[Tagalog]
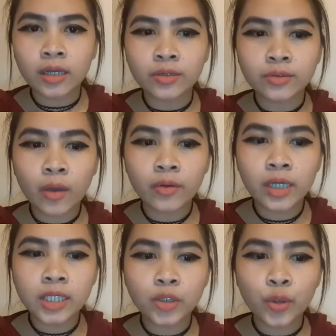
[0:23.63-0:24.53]
anong
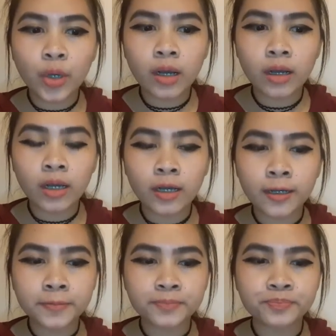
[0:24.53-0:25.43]
tawag nga dito?
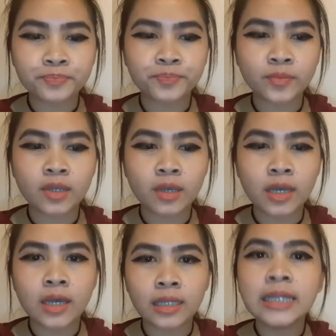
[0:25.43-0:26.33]
Um,
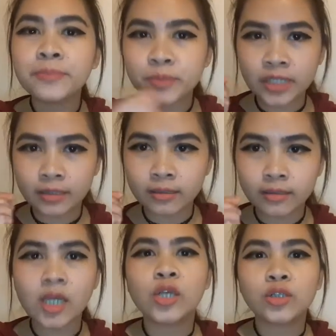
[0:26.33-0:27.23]
lip tint.
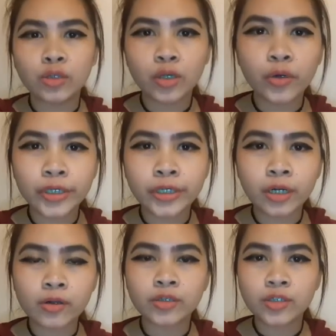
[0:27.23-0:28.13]
So,
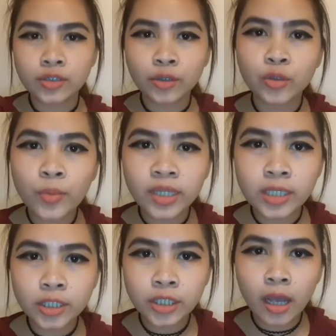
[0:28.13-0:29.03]
nag-order ako. So,
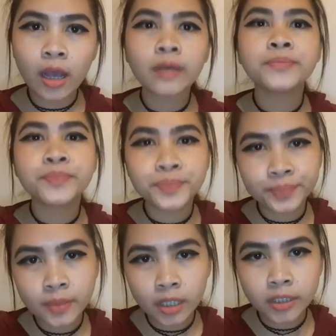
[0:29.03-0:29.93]
dumating siya
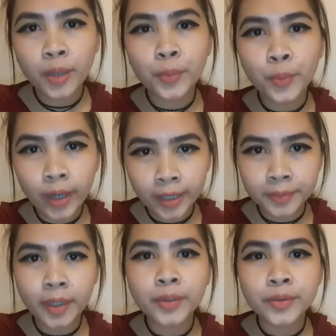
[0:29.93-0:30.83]
isang
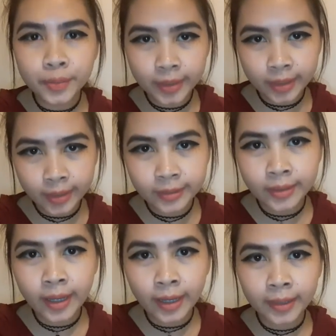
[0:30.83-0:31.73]
buwan bago
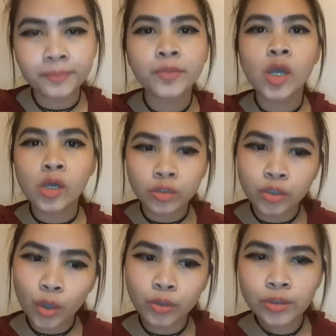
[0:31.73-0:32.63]
dumating, Day.
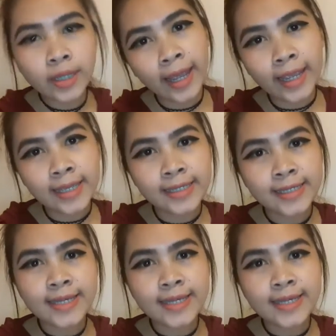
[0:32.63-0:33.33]
So, today,